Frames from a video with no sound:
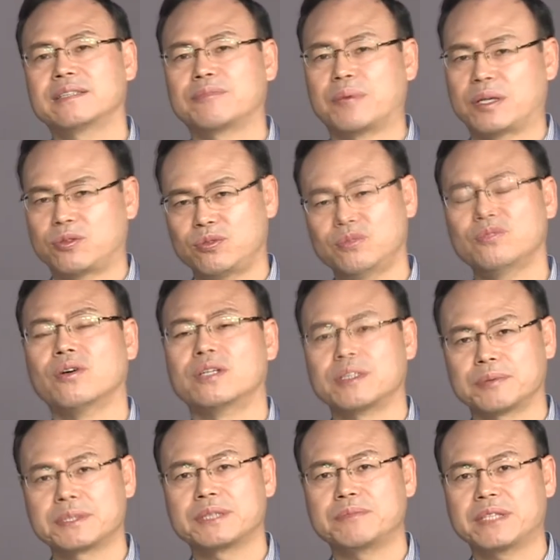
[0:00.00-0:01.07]
매우
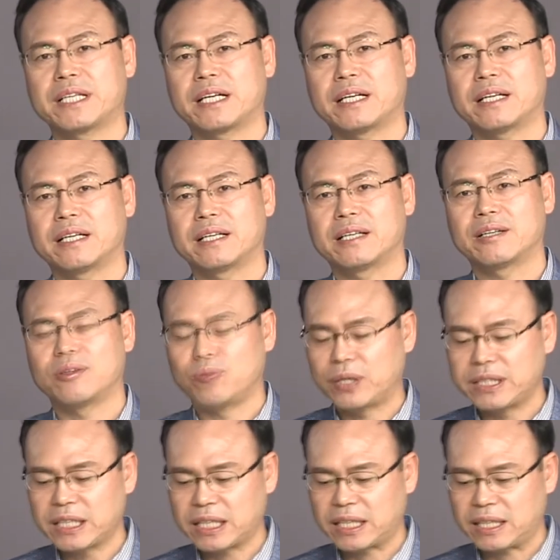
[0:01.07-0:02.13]
어렵습니다.
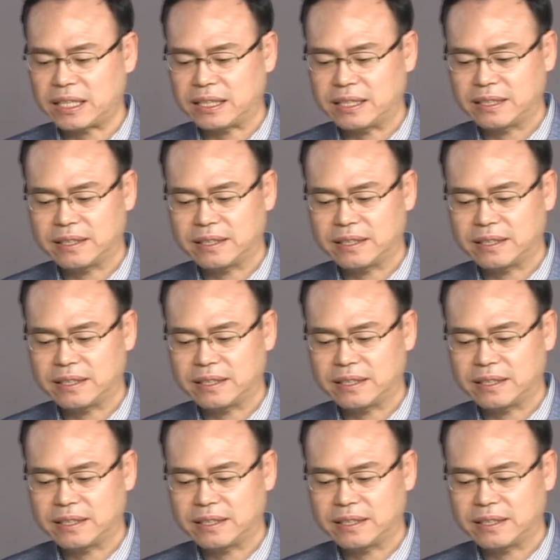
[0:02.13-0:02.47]
왜냐?